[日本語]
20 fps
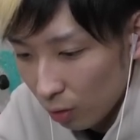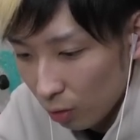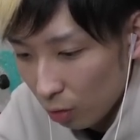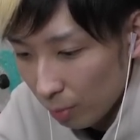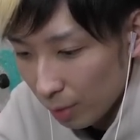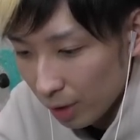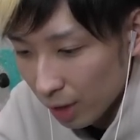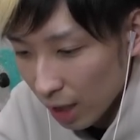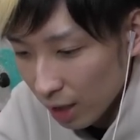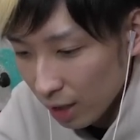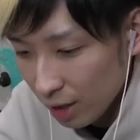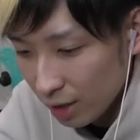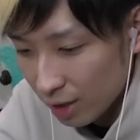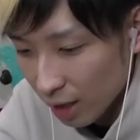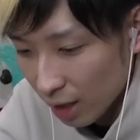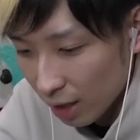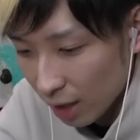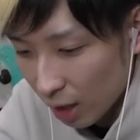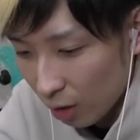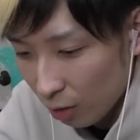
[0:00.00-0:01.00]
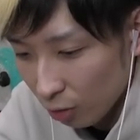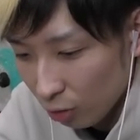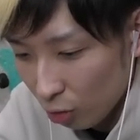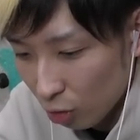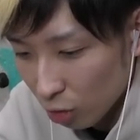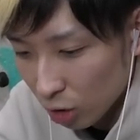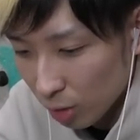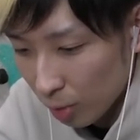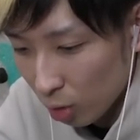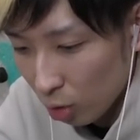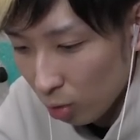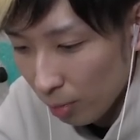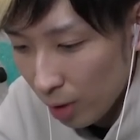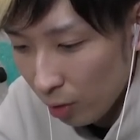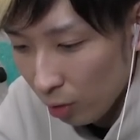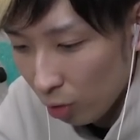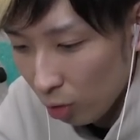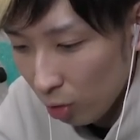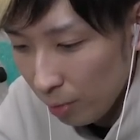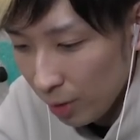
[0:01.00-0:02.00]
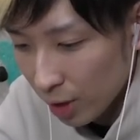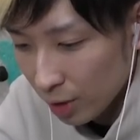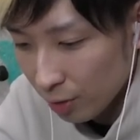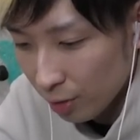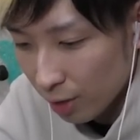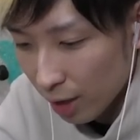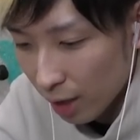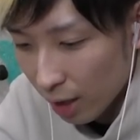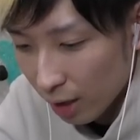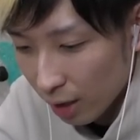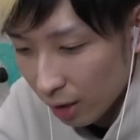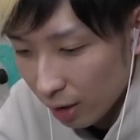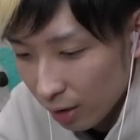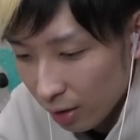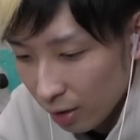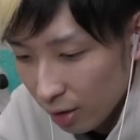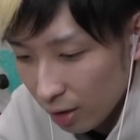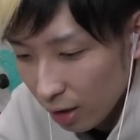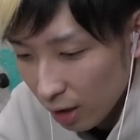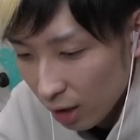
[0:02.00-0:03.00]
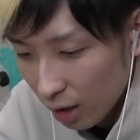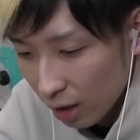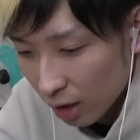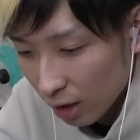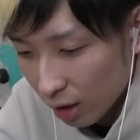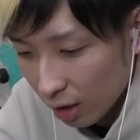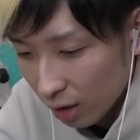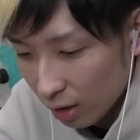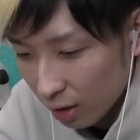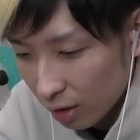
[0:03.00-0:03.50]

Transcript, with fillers: お前何したんだ？お殿様がおめえをお呼びだそうだ。ええ。